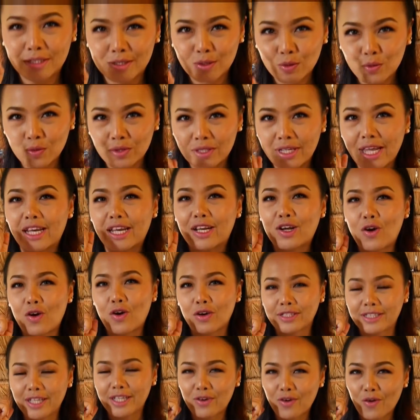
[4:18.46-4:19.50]
สูตรเด็ดขอ
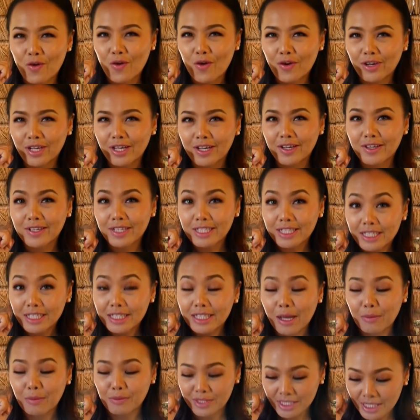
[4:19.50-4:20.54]
งแจ่วฮ้อนนะคือ
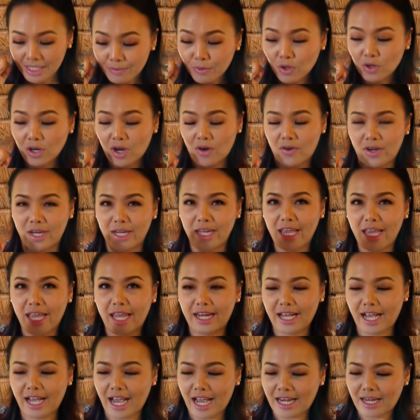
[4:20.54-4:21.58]
น้ำจิ้มของเขานั่นเอง
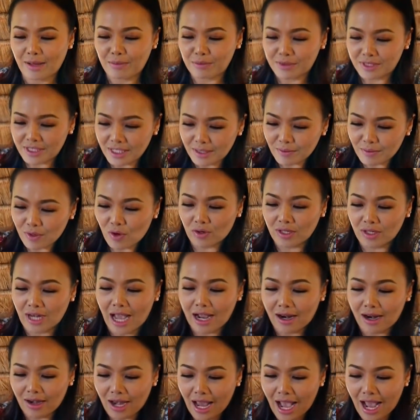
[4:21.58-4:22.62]
นะคะ น้ำจิ้มของ
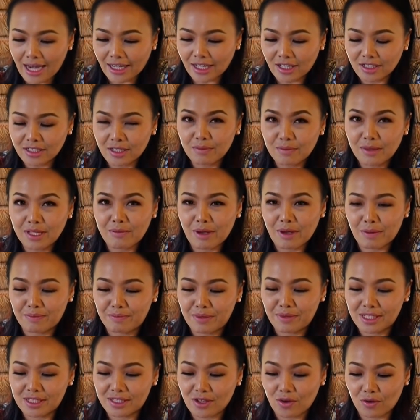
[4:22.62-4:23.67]
ทางร้านก็จะมีแบบ
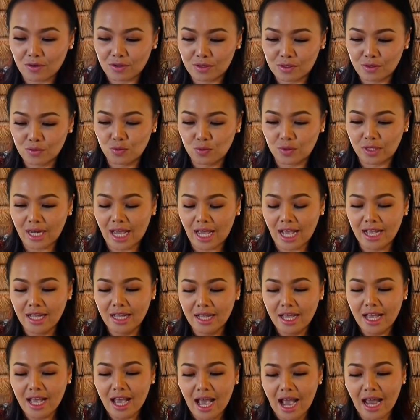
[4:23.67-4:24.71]
เป็น2สูตรนะ
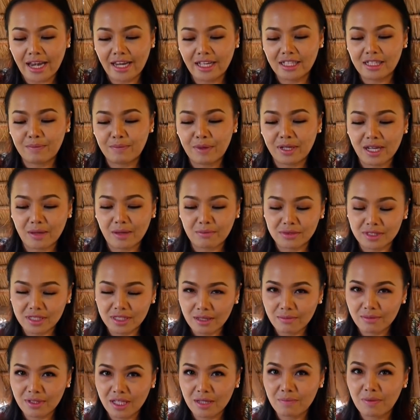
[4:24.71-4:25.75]
อันนี้จะเป็นน้ำ
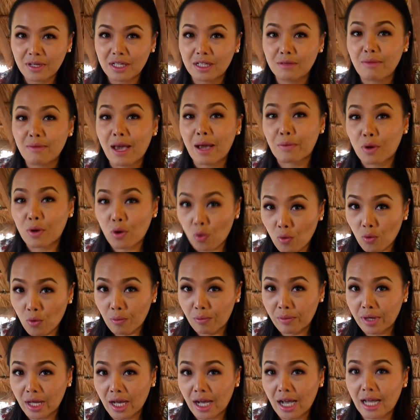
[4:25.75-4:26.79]
จิ้มที่เป็นแบบขม
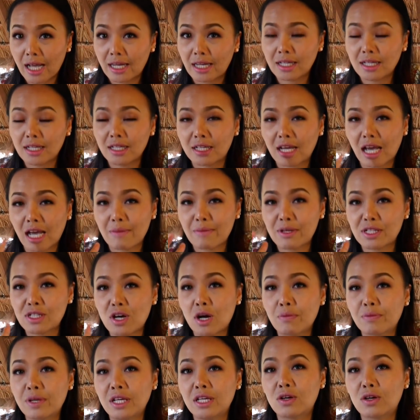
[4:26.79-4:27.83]
นะคะ ถ้าเกิดใครไม่ช
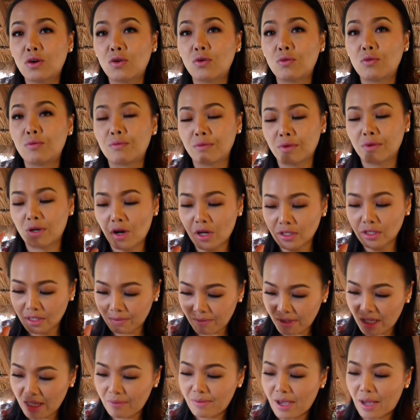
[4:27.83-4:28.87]
อบกินขม ก็จะ
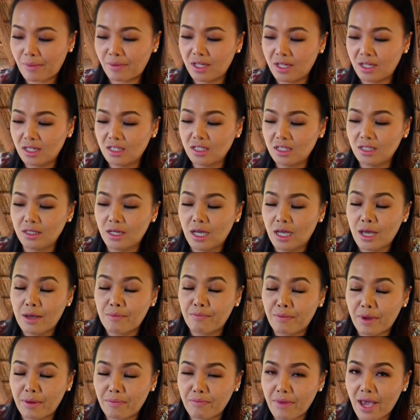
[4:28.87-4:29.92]
มีอีกแบบนึงคือ
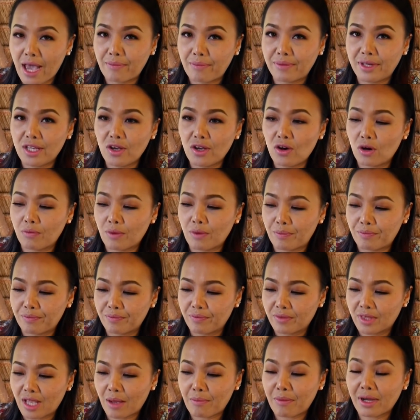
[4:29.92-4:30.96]
เป็นแบบที่ออกแบบ
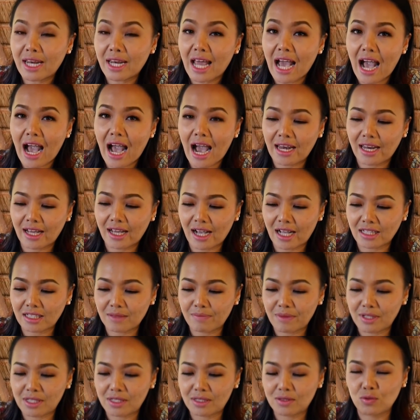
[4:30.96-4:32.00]
ธรรมดานะคะ
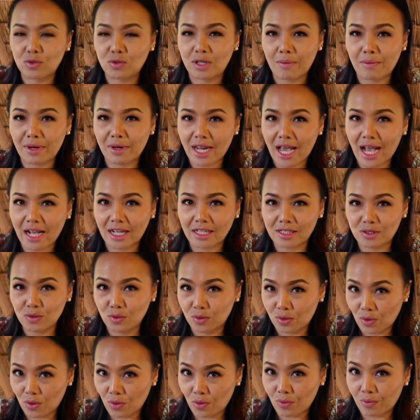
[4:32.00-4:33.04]
จะเป็นสูตรธรรมดากับสู
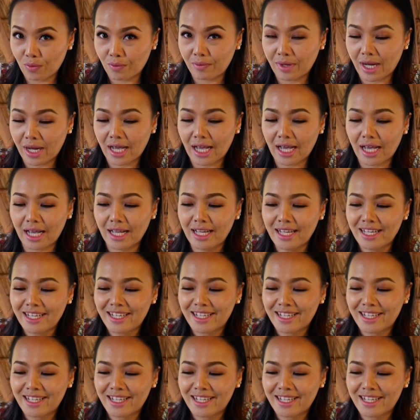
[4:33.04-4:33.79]
ตรขมนะคะ